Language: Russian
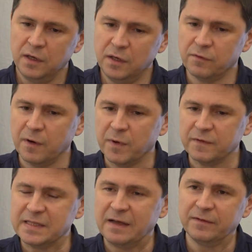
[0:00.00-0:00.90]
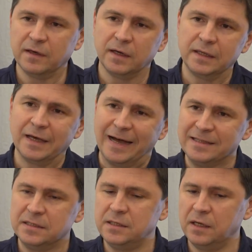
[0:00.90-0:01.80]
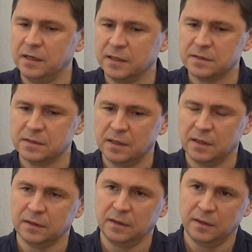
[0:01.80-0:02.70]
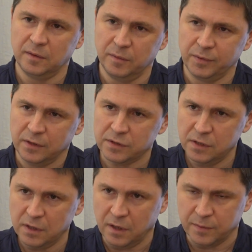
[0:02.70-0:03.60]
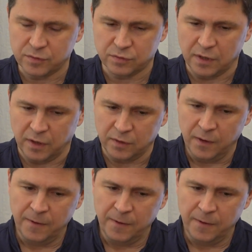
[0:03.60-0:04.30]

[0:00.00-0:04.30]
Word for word: И в рамках ставки они отдельные сценарные э, предложения обсуждают.